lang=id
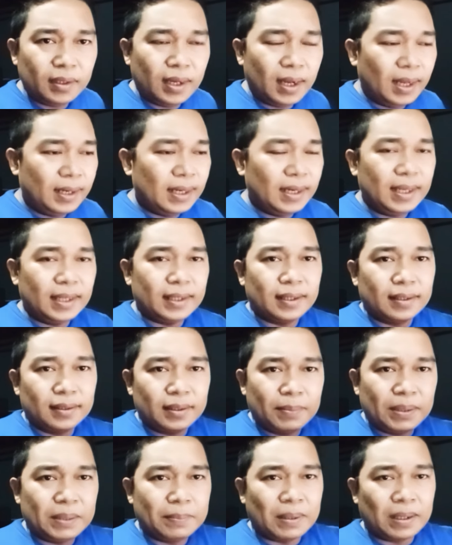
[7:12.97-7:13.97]
anda lihat
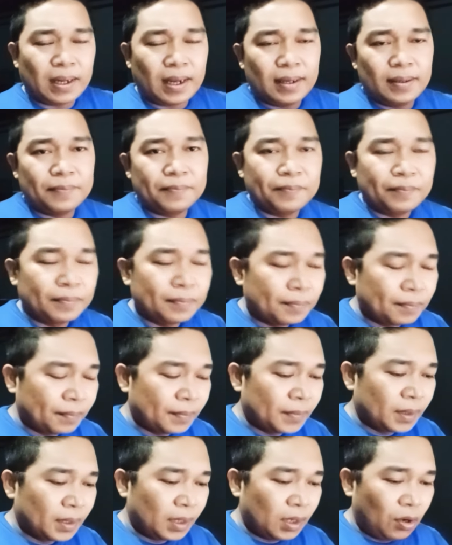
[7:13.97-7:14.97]
teman-teman nggak
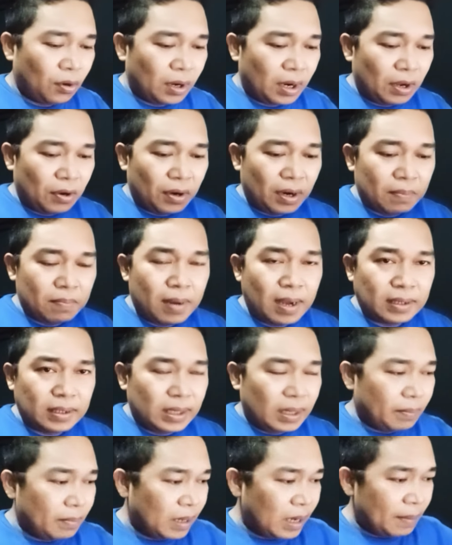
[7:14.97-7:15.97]
orang-orang bank
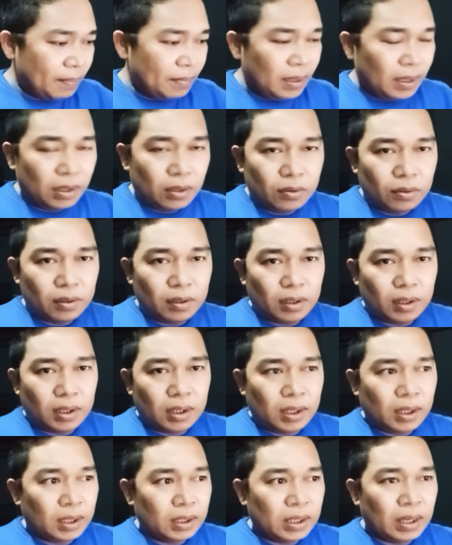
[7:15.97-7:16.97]
yang mengambil
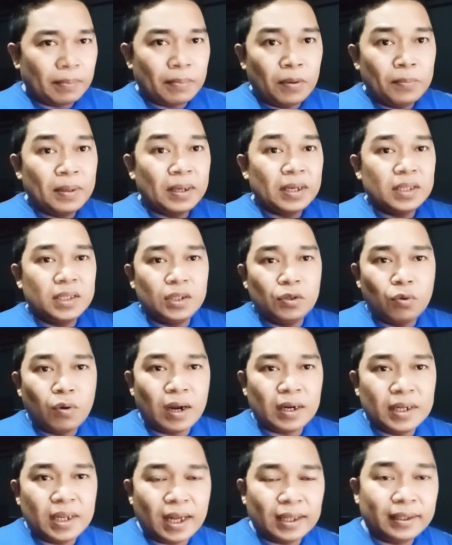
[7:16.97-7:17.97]
uh, yang mau mengisi
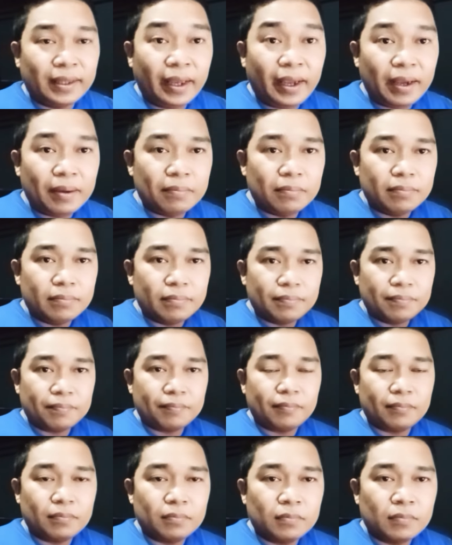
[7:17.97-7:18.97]
uang di ATM
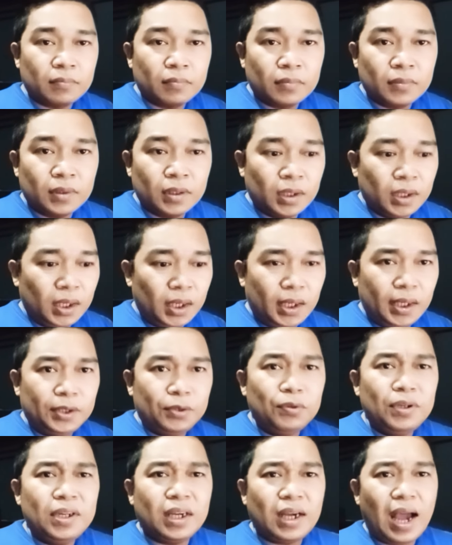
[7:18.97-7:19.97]

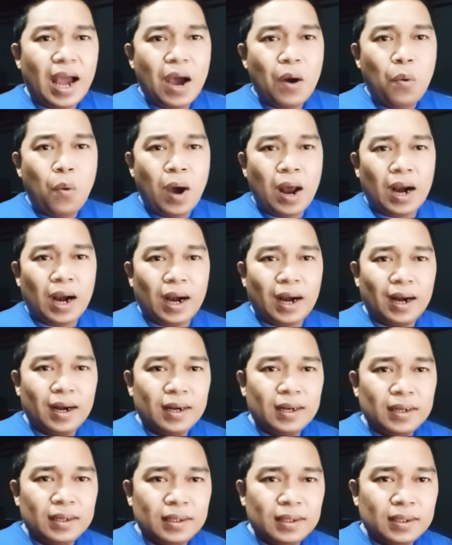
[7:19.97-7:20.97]
itu dikawal.
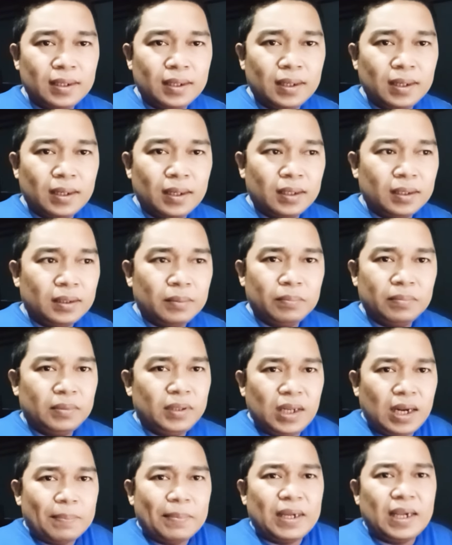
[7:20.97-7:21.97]

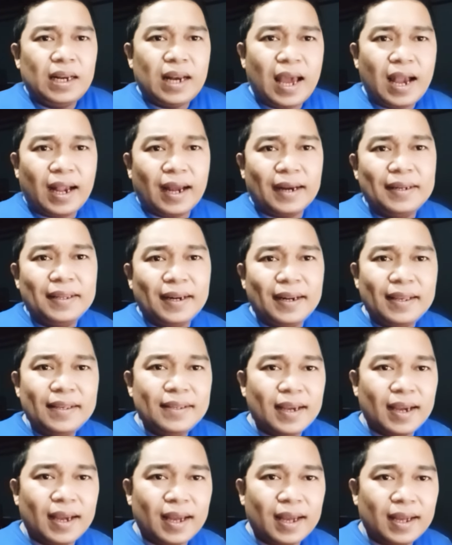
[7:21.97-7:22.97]
Tidak menghilangkan
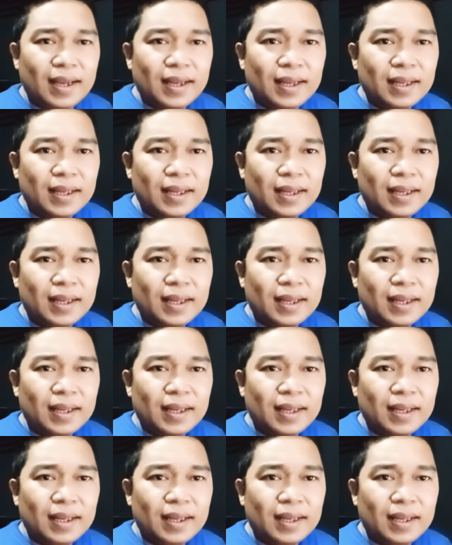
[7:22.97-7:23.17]
dirinya.